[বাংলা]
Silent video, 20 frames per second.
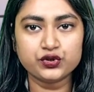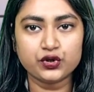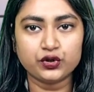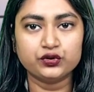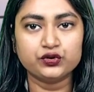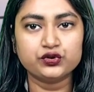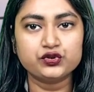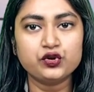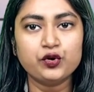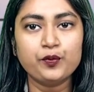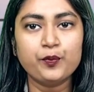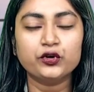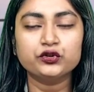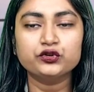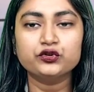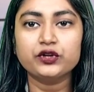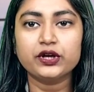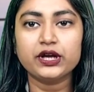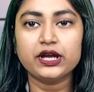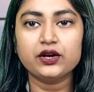সদস্য
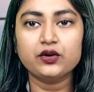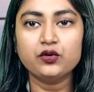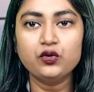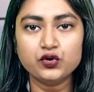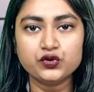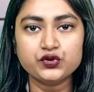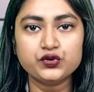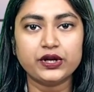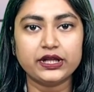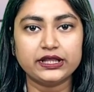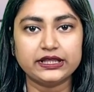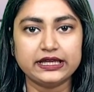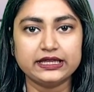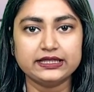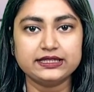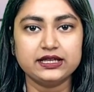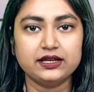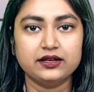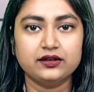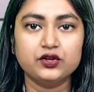পদত্যাগের ঘোষণা
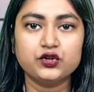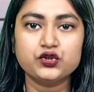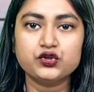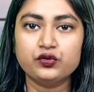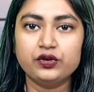দিয়েছেন